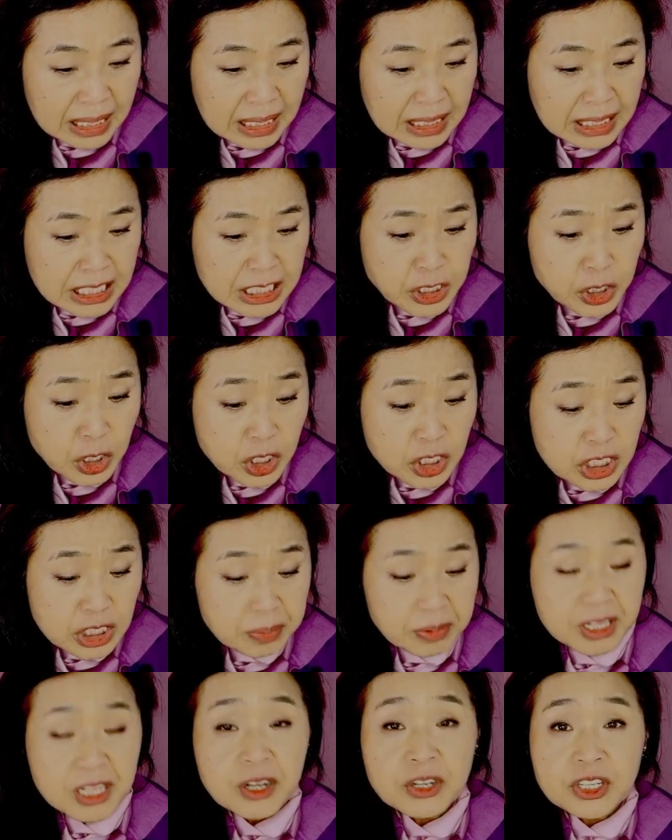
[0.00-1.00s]

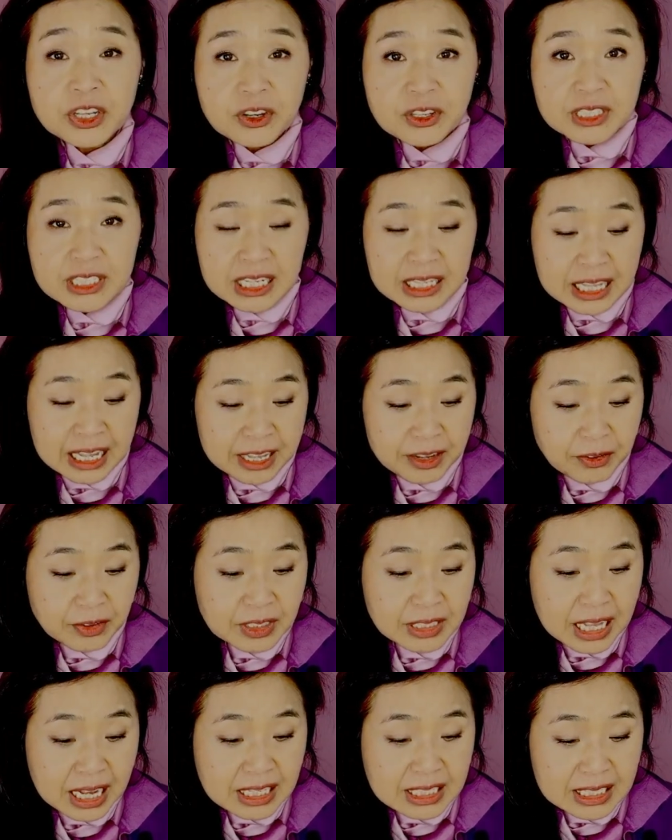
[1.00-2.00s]
2011년이었잖아요.
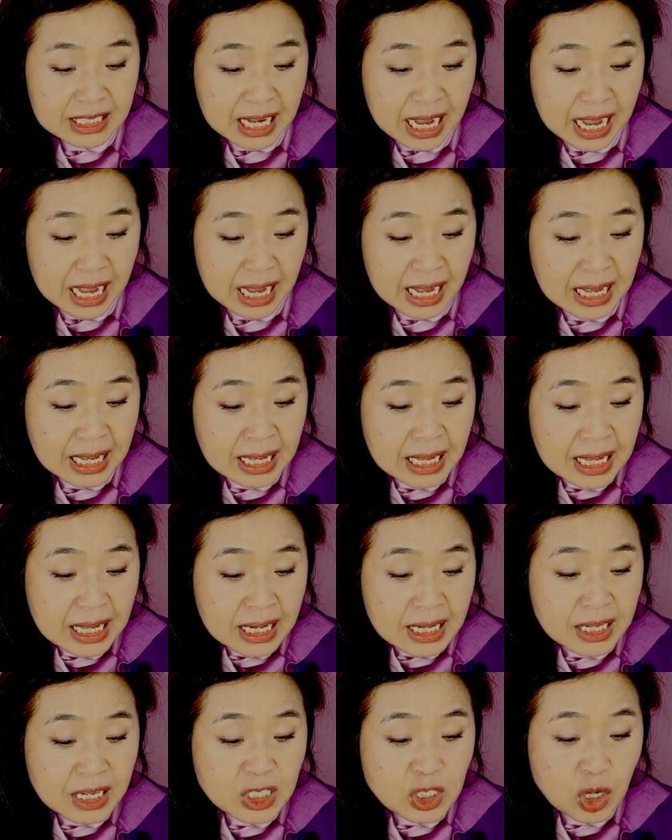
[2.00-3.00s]
그 당시가.
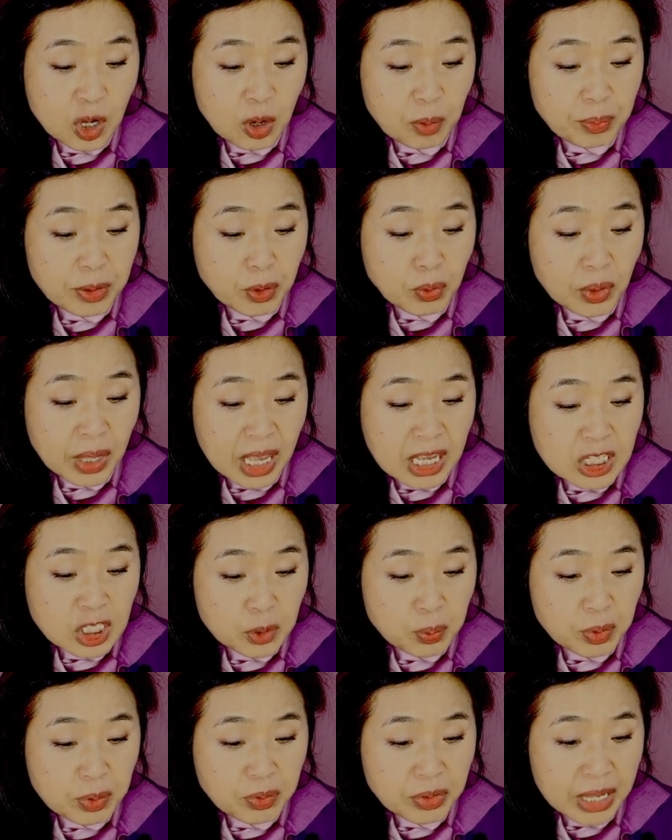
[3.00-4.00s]
그래서 미국의
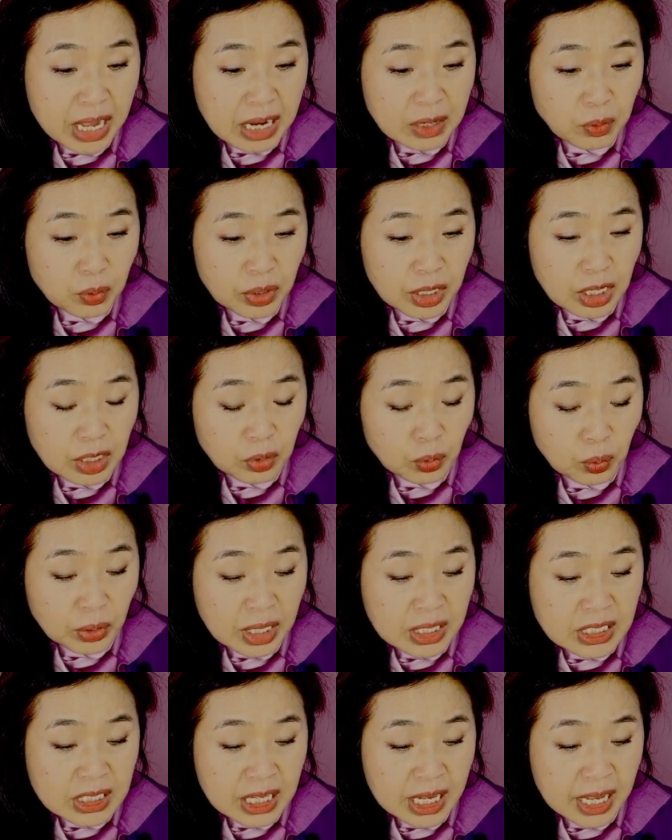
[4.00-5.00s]
식품의약국이
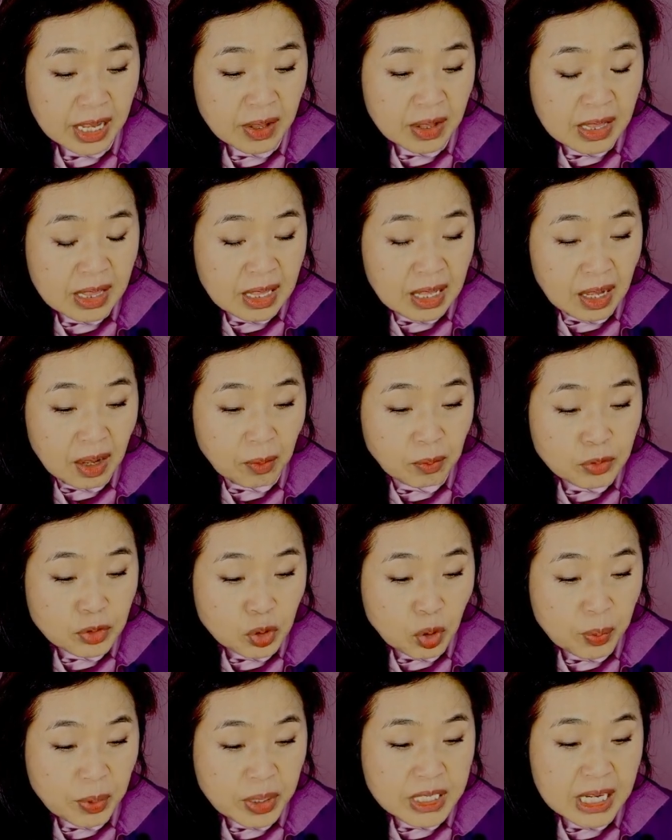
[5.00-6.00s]
도대체
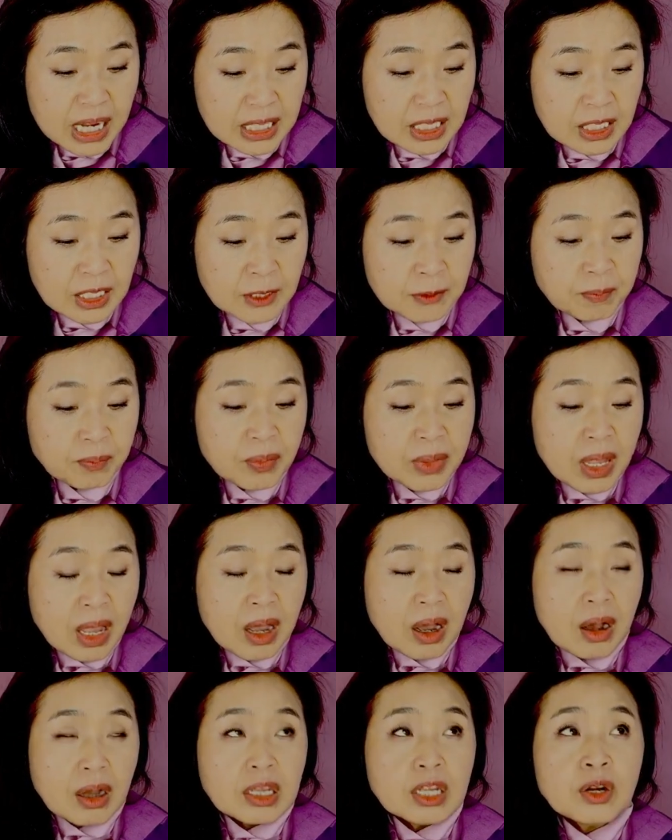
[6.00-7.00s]
소비자들은
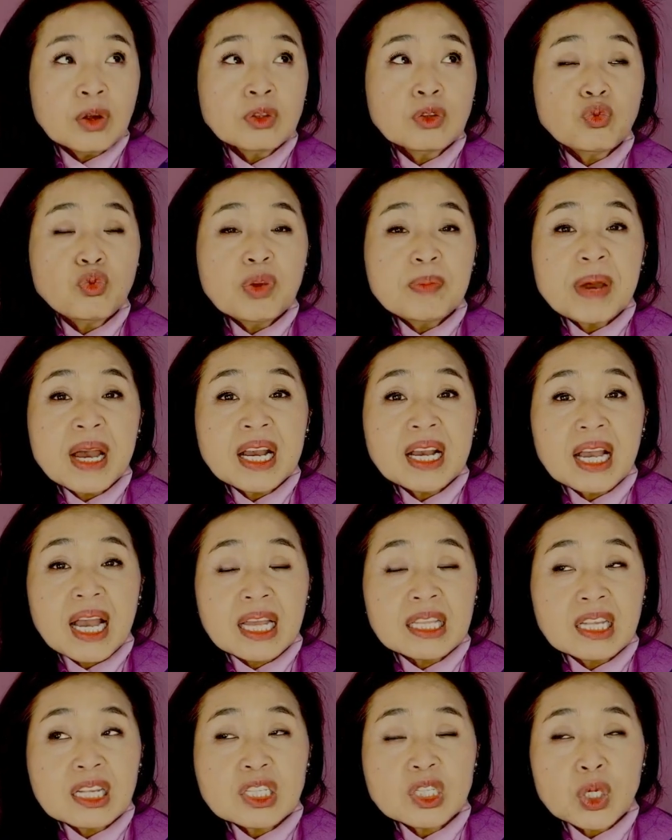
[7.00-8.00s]
이런 위반
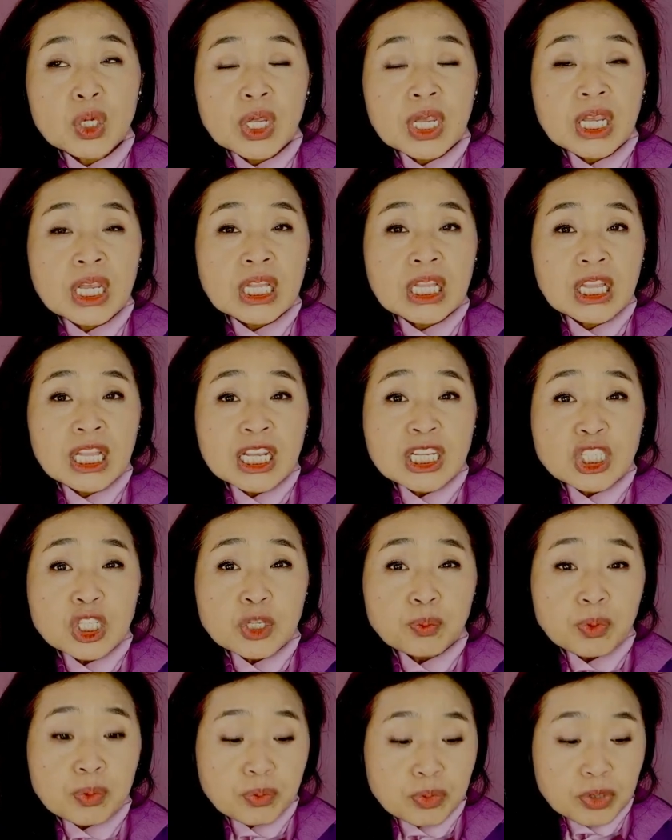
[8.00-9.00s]
가능성이 있는
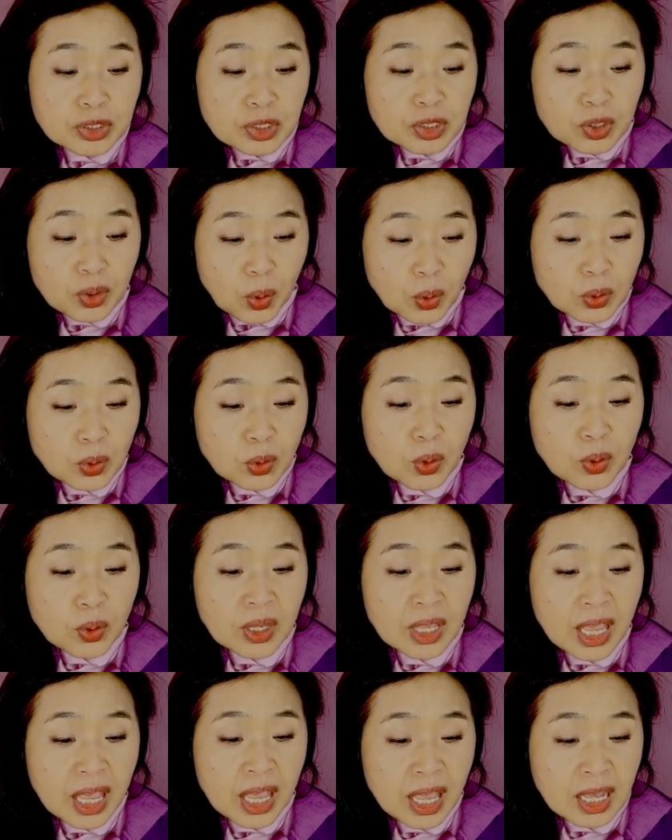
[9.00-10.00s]
식품들을
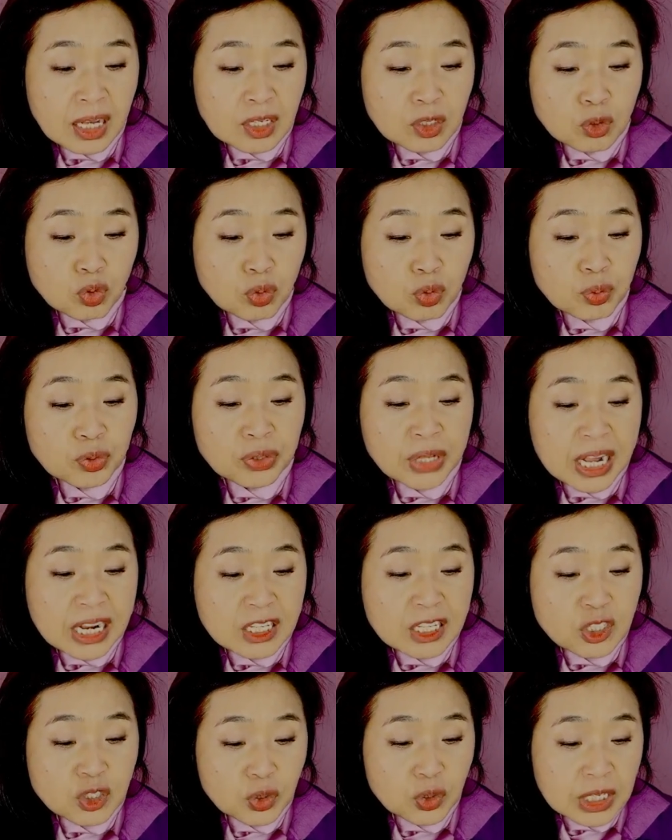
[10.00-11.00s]
어떻게 그
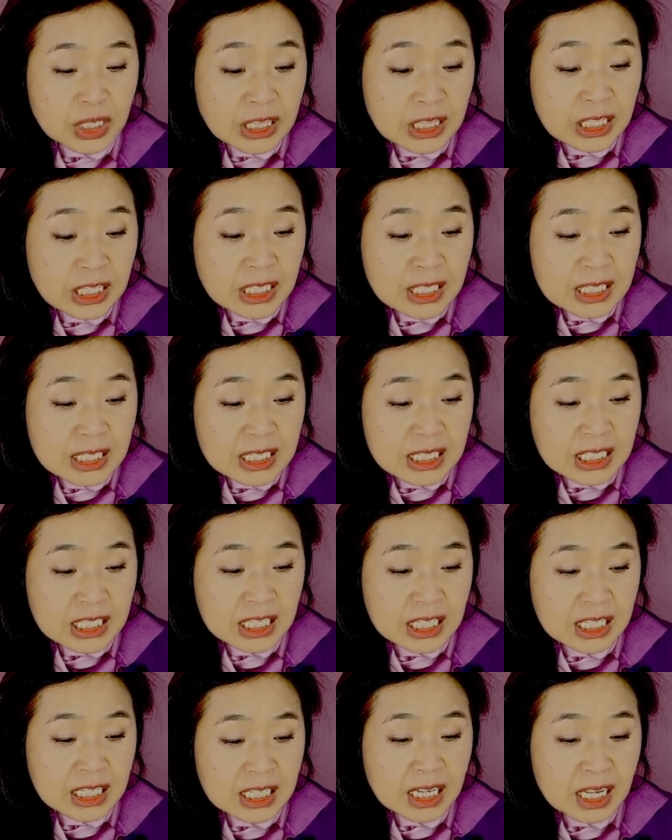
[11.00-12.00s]
구분할 수
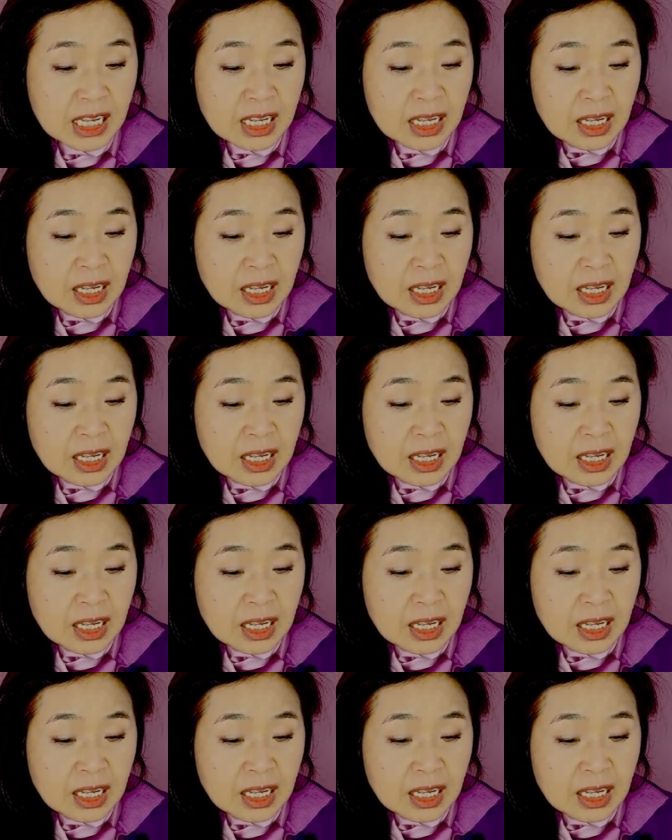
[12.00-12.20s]
있는지,